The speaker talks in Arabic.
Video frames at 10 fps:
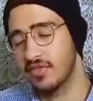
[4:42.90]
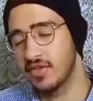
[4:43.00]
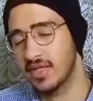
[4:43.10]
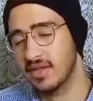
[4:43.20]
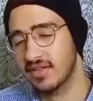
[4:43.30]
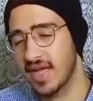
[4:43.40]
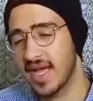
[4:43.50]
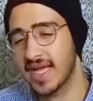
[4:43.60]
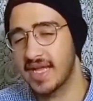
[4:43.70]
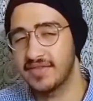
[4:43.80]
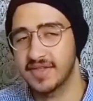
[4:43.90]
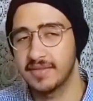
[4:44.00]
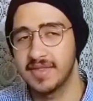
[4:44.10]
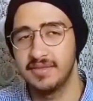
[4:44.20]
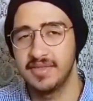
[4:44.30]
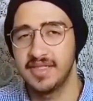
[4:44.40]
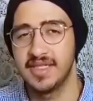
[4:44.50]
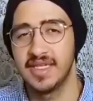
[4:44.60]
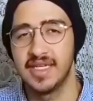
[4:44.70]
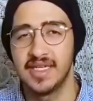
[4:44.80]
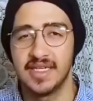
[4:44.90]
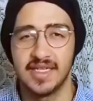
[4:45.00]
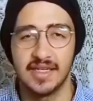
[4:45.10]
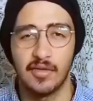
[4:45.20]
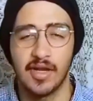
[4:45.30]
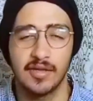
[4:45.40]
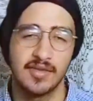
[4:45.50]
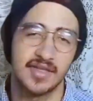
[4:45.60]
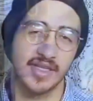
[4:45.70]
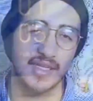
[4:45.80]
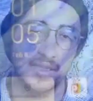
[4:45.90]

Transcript: فيديوهات اقصى حاجه 1080 بي هنا معالج ميديتك